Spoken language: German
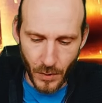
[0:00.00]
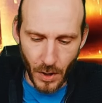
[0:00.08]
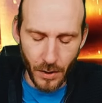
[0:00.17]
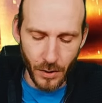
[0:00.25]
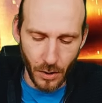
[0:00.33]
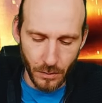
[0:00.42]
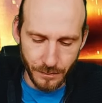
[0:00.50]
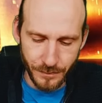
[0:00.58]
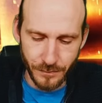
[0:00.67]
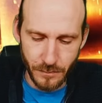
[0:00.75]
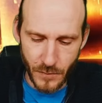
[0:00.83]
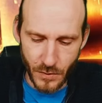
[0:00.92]
Ach ja.
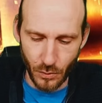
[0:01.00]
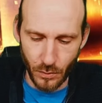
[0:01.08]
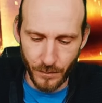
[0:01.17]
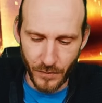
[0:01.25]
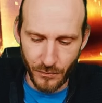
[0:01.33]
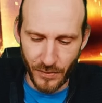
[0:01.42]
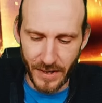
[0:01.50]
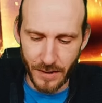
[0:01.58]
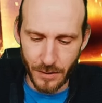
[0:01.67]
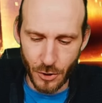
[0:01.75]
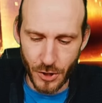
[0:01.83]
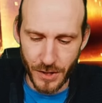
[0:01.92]
So,
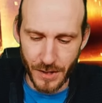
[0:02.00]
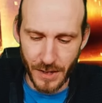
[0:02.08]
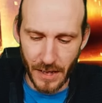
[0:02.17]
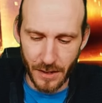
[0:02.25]
Feinde stehlen